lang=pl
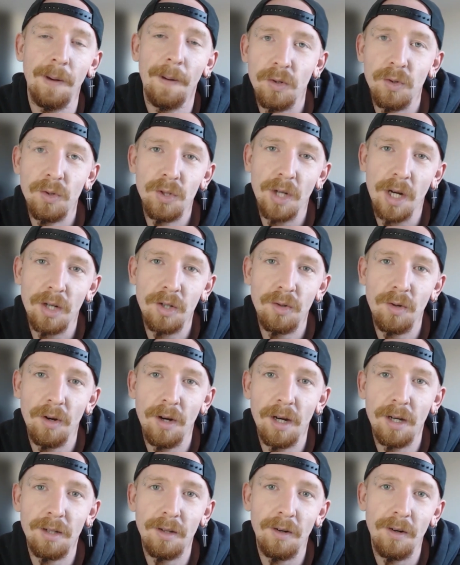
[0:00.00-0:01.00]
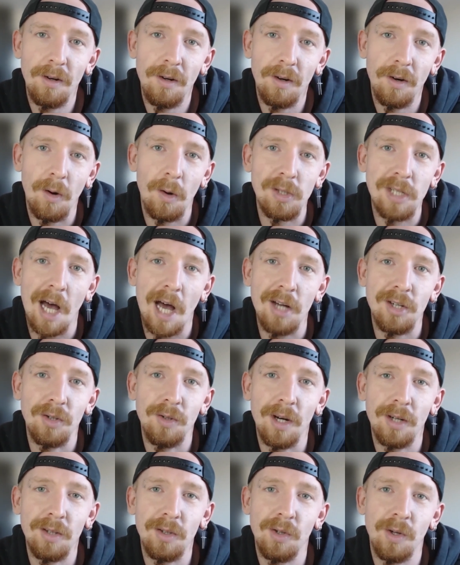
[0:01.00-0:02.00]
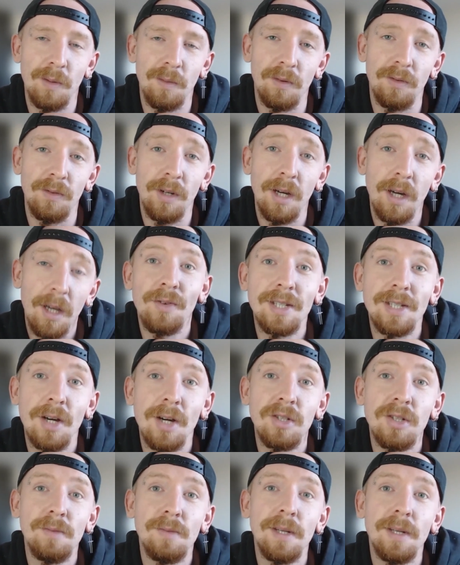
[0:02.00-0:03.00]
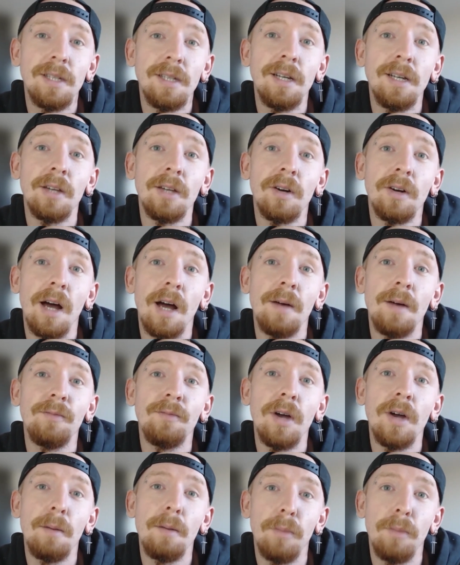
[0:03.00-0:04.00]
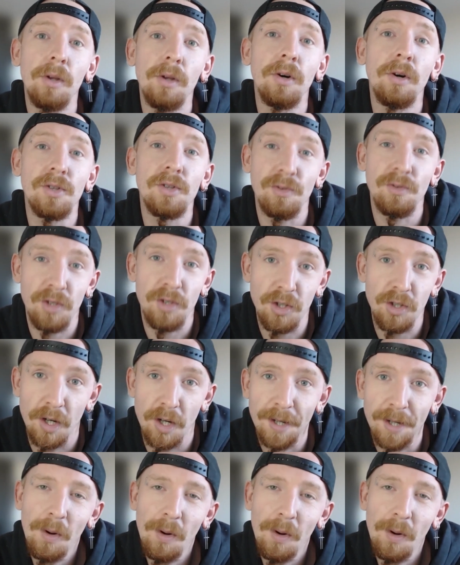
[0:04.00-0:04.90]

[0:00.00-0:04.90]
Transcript: To już tak człowiek, no, kozaczył, jak to się mówi. Czy wracając do Metila, to grałem wojem body oczywiście.